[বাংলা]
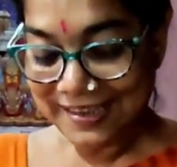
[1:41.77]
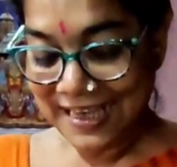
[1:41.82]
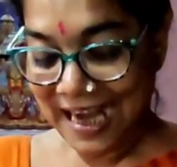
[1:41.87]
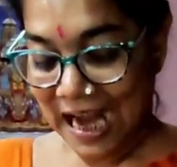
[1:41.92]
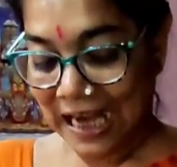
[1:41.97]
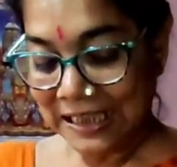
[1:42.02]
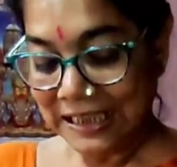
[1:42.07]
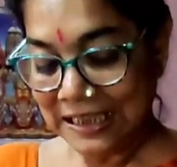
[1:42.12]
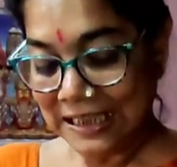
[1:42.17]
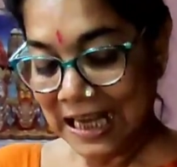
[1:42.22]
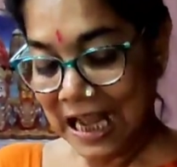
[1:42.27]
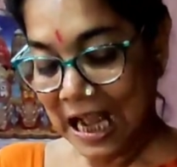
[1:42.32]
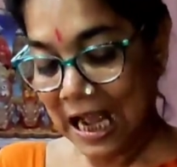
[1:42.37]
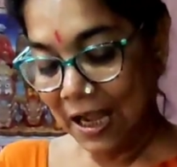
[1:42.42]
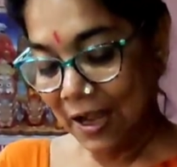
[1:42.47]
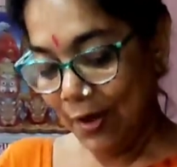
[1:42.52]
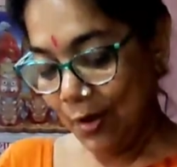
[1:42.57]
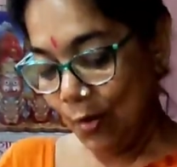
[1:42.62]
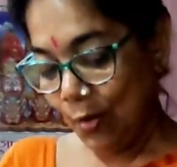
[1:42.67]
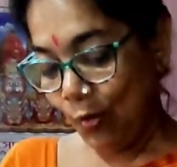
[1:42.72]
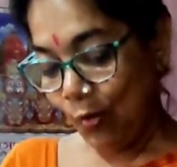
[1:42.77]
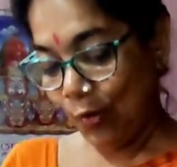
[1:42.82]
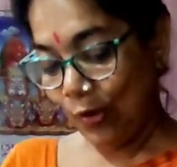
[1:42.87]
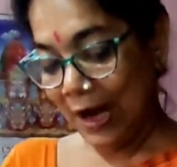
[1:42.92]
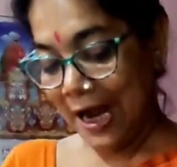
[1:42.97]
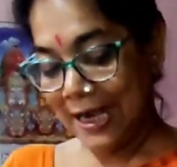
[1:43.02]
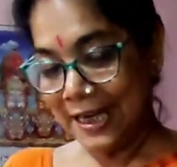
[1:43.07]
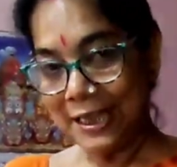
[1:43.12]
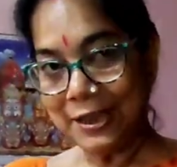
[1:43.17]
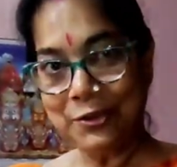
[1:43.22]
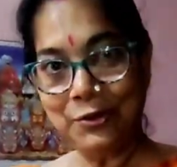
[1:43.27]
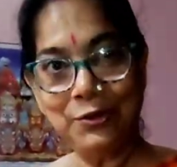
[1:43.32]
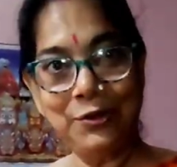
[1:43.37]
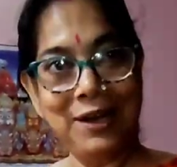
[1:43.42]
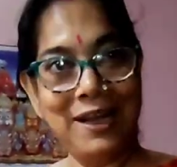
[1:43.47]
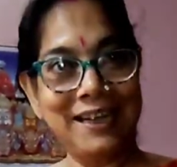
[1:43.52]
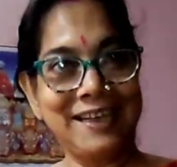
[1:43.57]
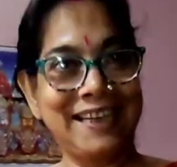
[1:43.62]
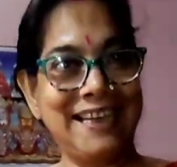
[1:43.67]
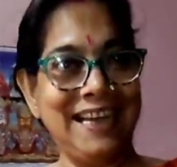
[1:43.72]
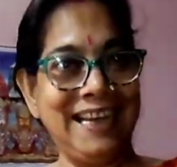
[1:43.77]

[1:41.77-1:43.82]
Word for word: জানি না ওখানে তো ওরা